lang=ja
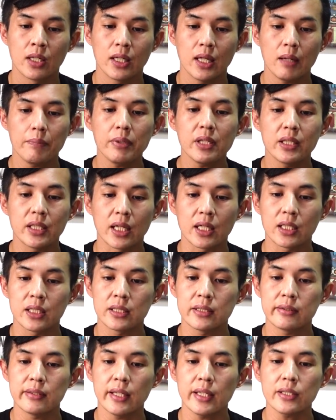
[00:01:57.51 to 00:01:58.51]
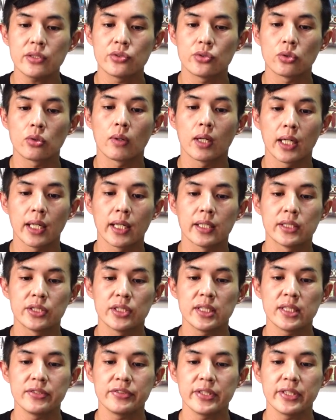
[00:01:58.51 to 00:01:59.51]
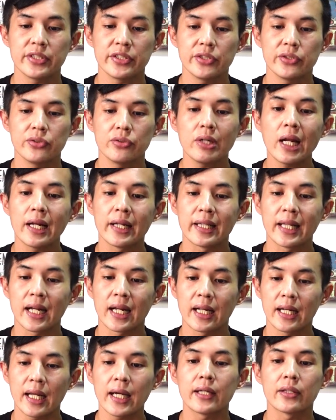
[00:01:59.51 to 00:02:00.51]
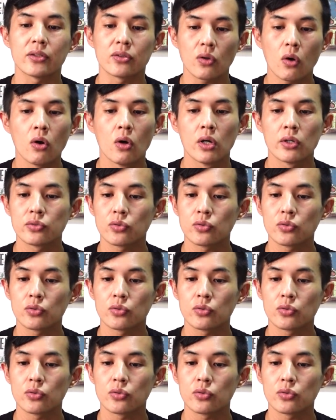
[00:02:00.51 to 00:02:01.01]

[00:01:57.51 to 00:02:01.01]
やっぱりね、規制っていうのはね、ジーシーキュー ぐらいにならないと、